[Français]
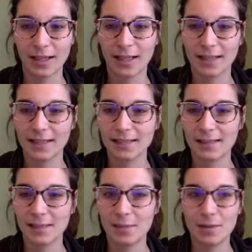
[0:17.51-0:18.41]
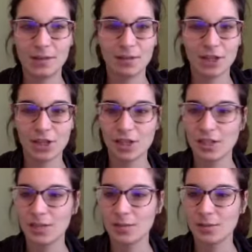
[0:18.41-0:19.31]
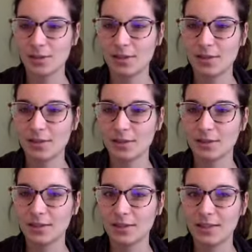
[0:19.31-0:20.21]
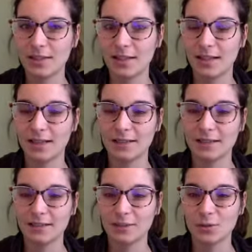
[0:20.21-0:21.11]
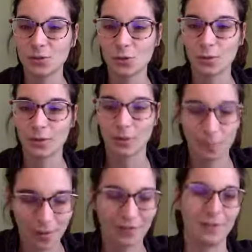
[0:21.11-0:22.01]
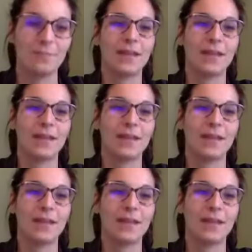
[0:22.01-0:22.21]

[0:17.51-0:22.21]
Euh, Zamé, Virginie, dites-moi si euh, s'il y a le son maintenant. Parfait.